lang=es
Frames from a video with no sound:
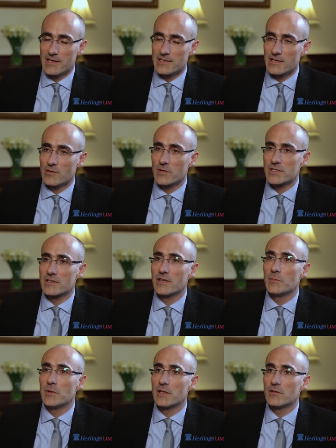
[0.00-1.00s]
estado
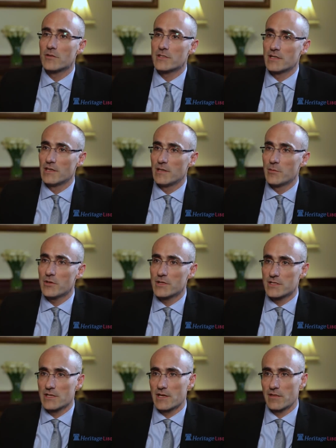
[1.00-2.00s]
escribiendo este libro
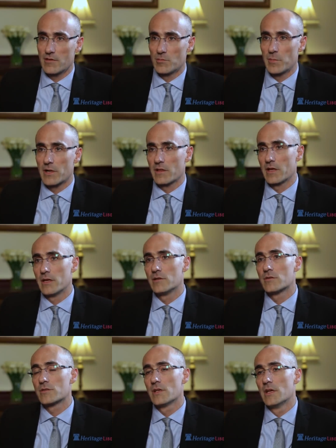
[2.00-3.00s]
desde hace un par de
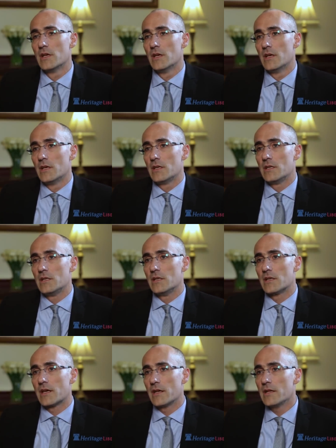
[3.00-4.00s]
años
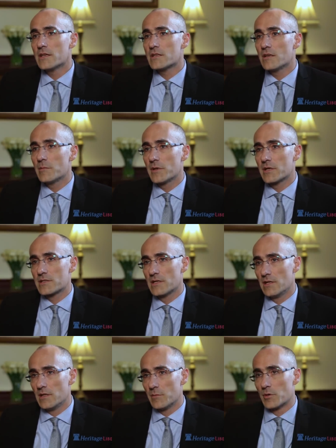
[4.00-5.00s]
y quería escribir este
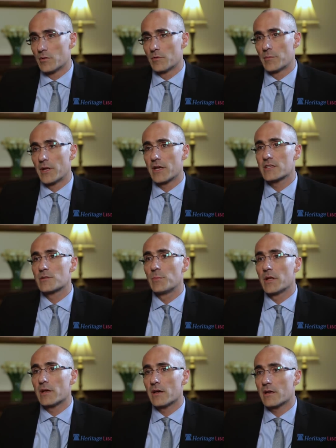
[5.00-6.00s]
libro para
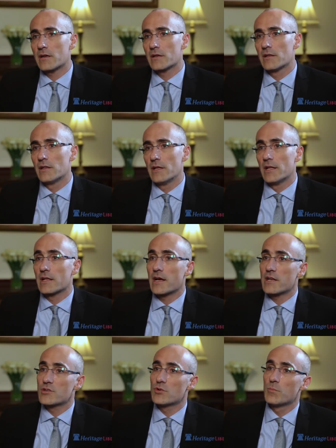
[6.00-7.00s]
explicar el
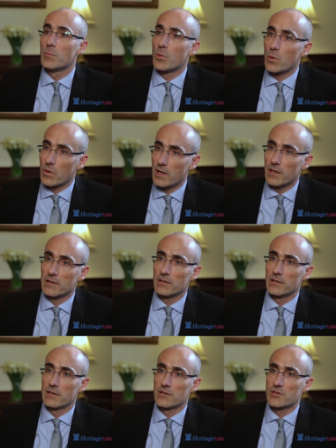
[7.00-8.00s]
caso moral
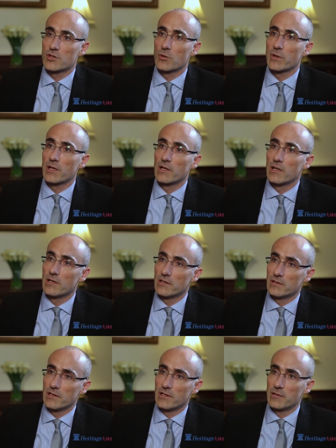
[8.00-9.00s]
sobre
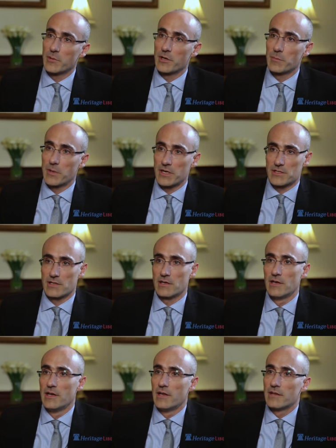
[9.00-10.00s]
la, libre empresa.
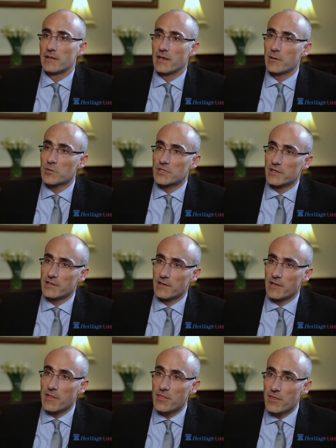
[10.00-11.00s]
Tenemos la
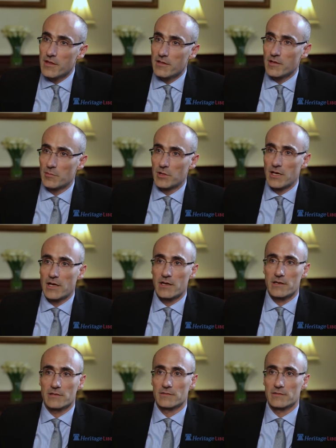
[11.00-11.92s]
tendencia de hablar